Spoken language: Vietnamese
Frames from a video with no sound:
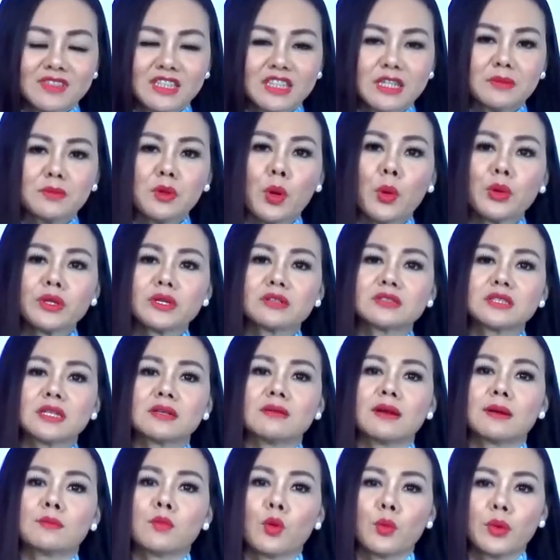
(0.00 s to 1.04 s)
Tiếp nối chương trình
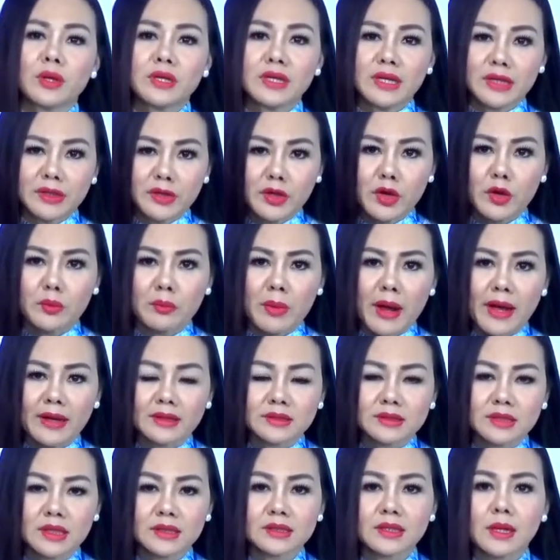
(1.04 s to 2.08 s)
là một ý kiến cộng đồng mạng.
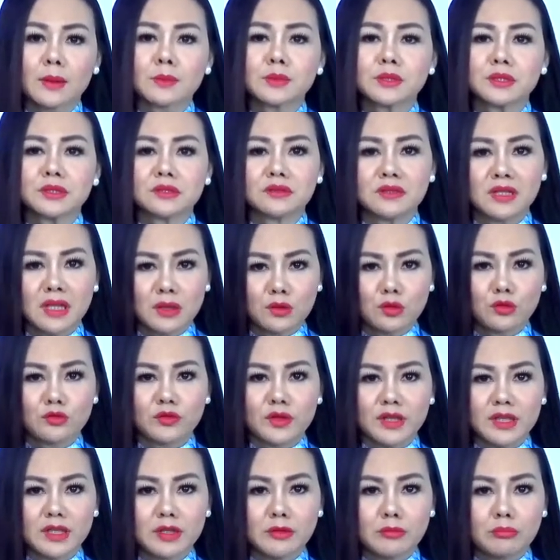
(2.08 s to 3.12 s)
Thanh Tâm xin gửi đến quý
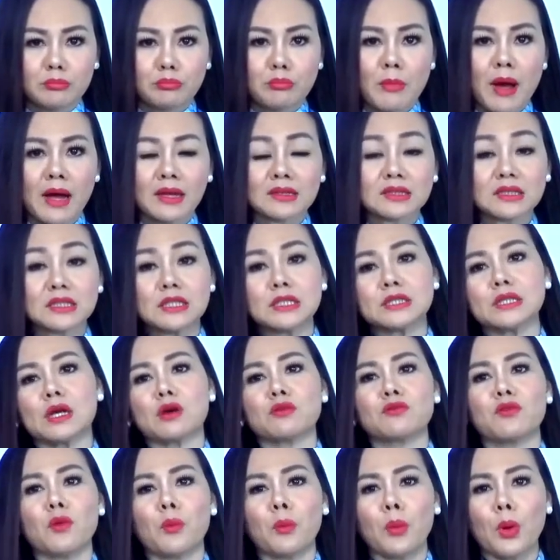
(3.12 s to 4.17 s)
vị bản tin trảo
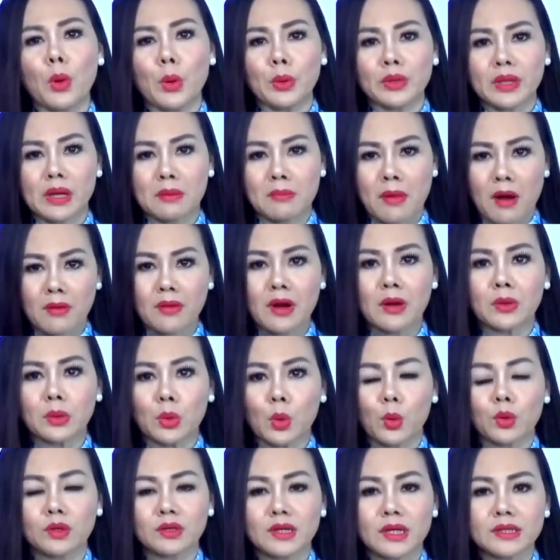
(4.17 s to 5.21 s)
phúng của nhà báo Đào
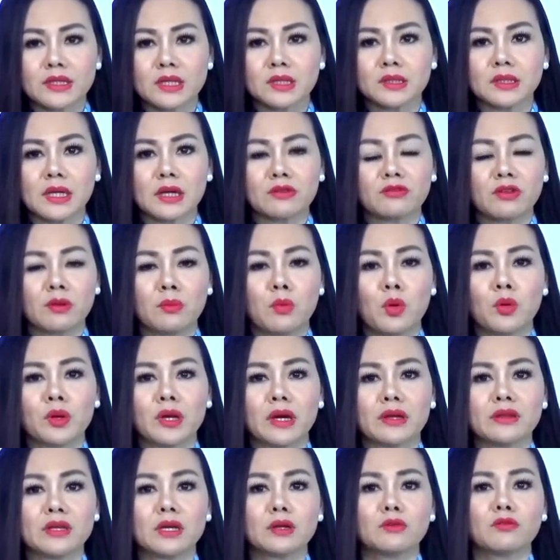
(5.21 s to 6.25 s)
Tuấn đăng trên trang Facebook cá
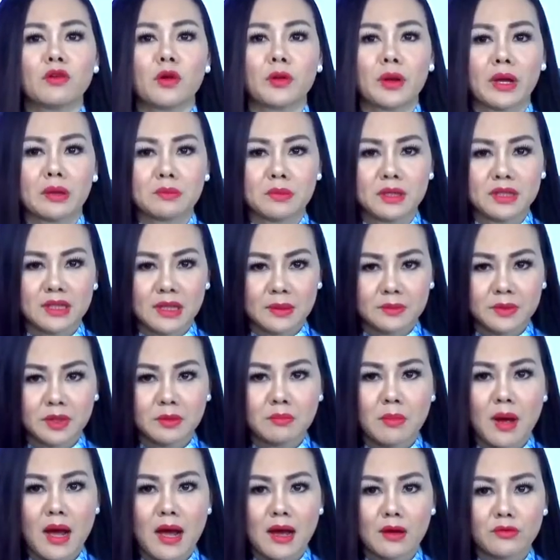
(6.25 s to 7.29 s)
nhân vào ngày 18
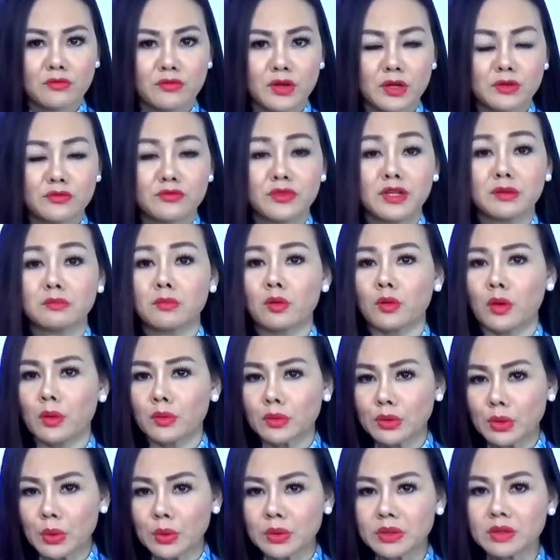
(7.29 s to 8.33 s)
tháng 3 về việc một ông
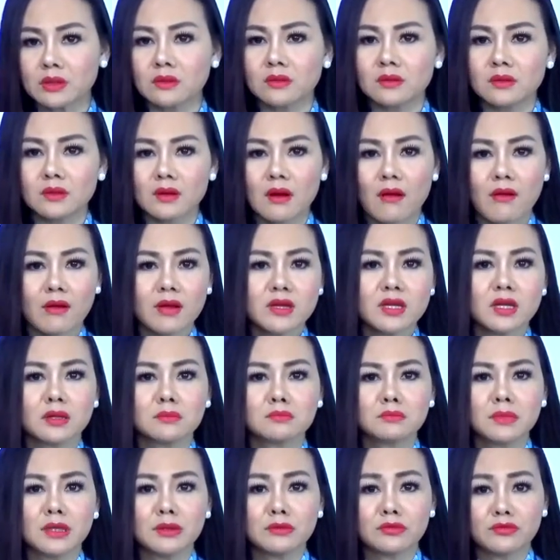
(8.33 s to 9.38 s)
thủ tướng có
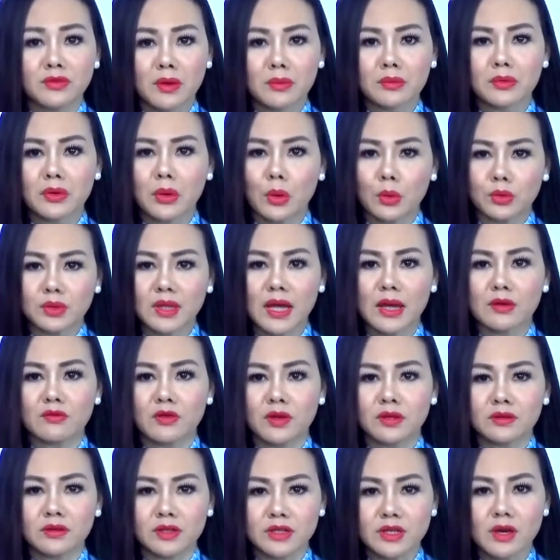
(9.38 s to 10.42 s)
những biện pháp cụ thể
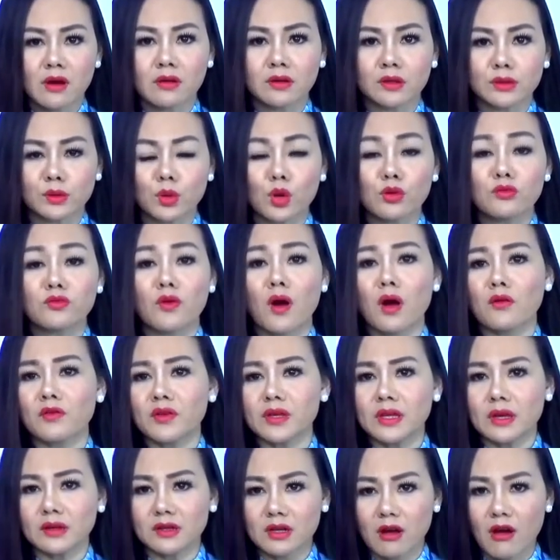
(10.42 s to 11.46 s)
với người dân đối phó
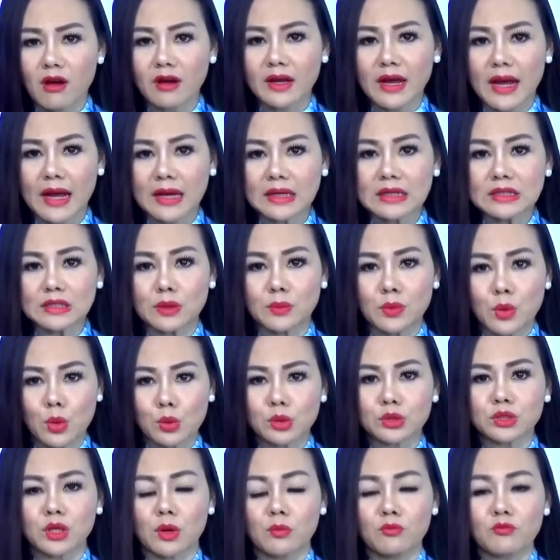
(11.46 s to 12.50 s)
với những khó khăn trong
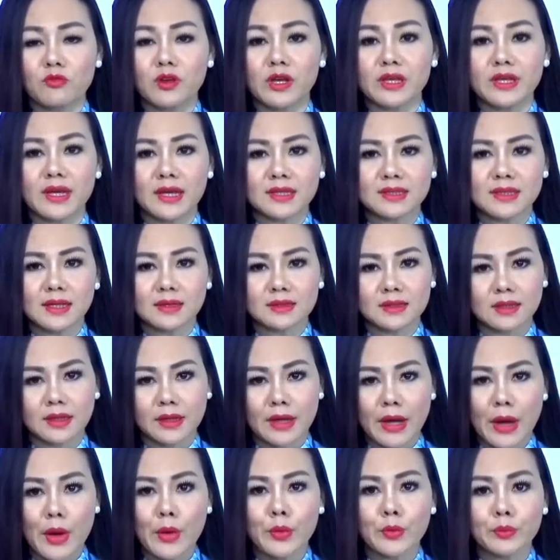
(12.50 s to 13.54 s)
cuộc sống vì giá xăng
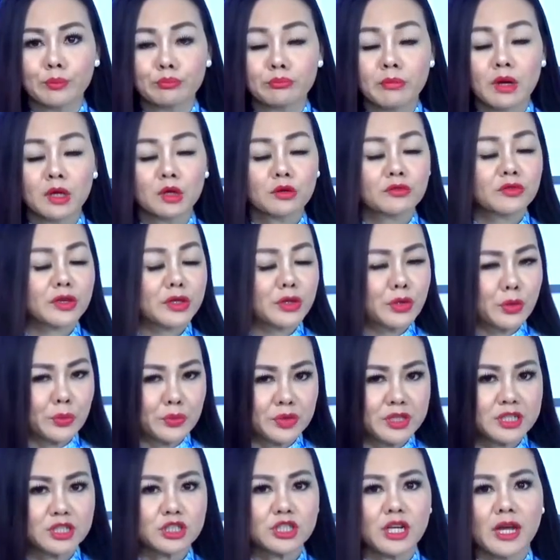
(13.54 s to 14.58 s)
tăng cao. Mời quý vị
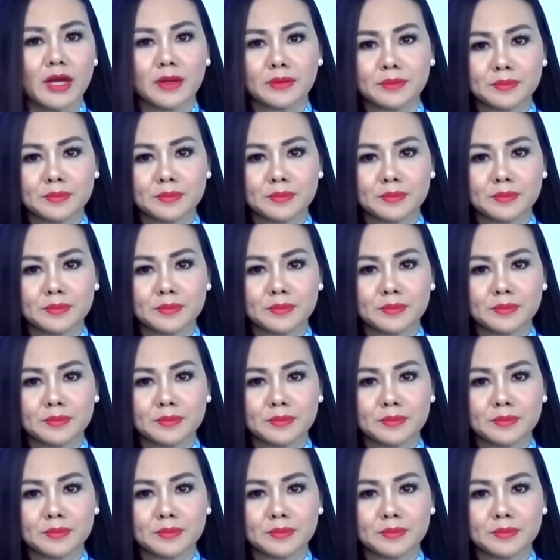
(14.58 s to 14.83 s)
cùng chia sẻ.